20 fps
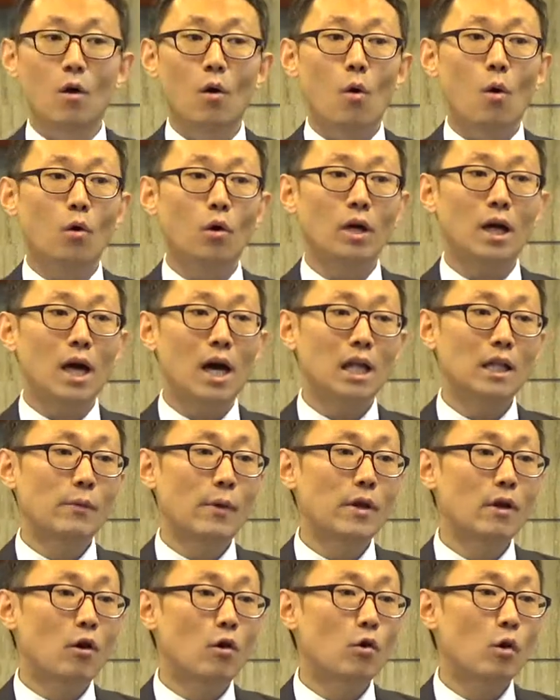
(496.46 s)
혹은
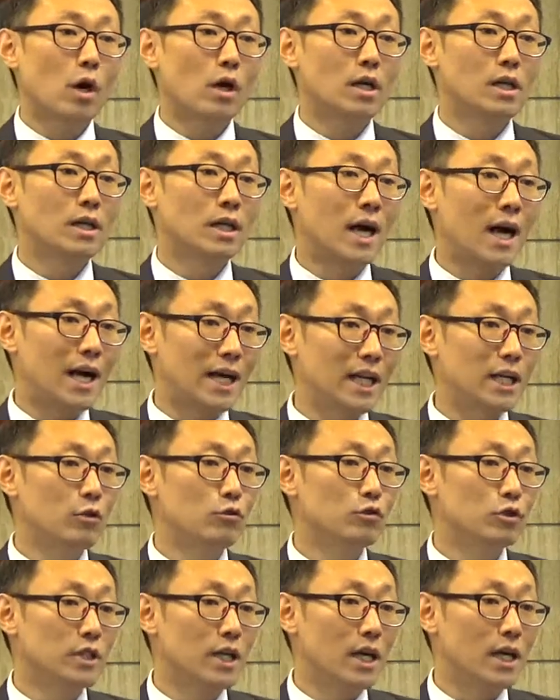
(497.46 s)
하나님의 영광을
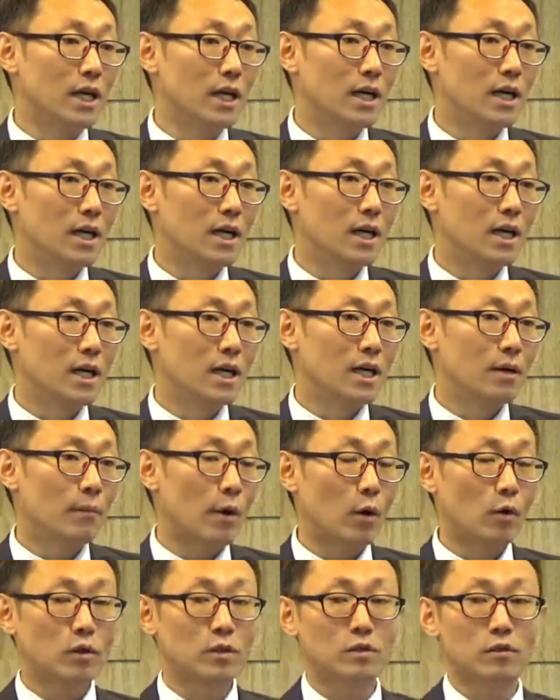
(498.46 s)
가리우느냐
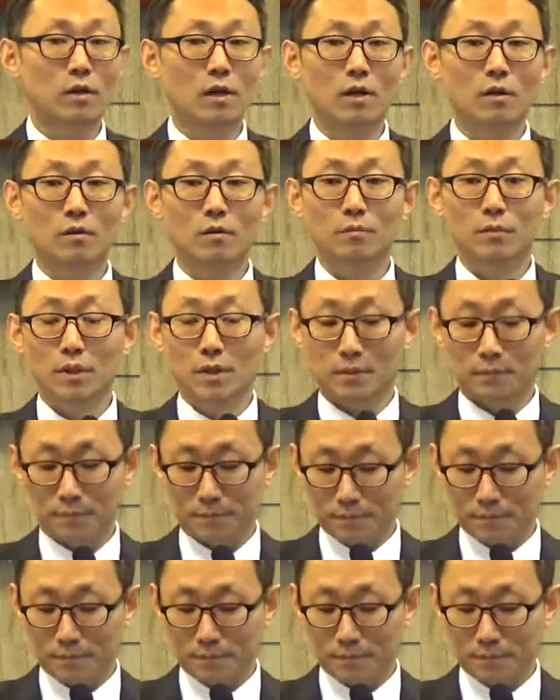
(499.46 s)
바로 그거라는 겁니다.